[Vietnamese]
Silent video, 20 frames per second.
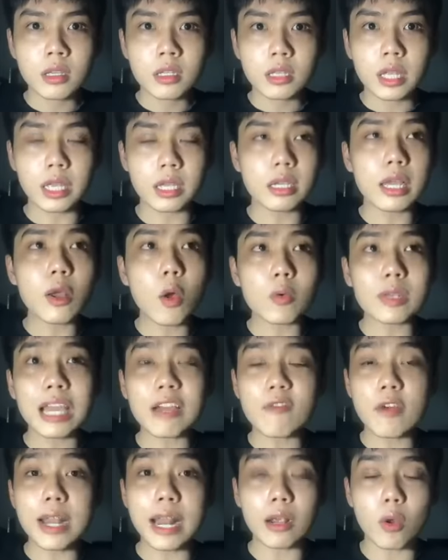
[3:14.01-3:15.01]
thì cái con trang
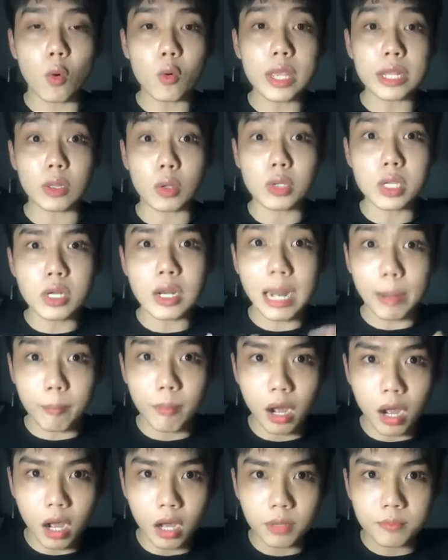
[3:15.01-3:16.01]
phi đang ngủ vậy tự nhiên nó nằm
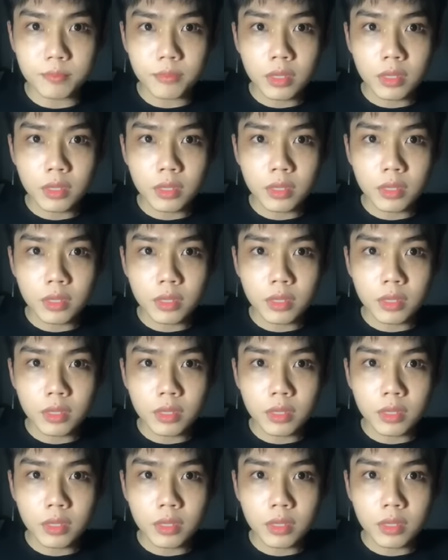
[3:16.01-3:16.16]
mơ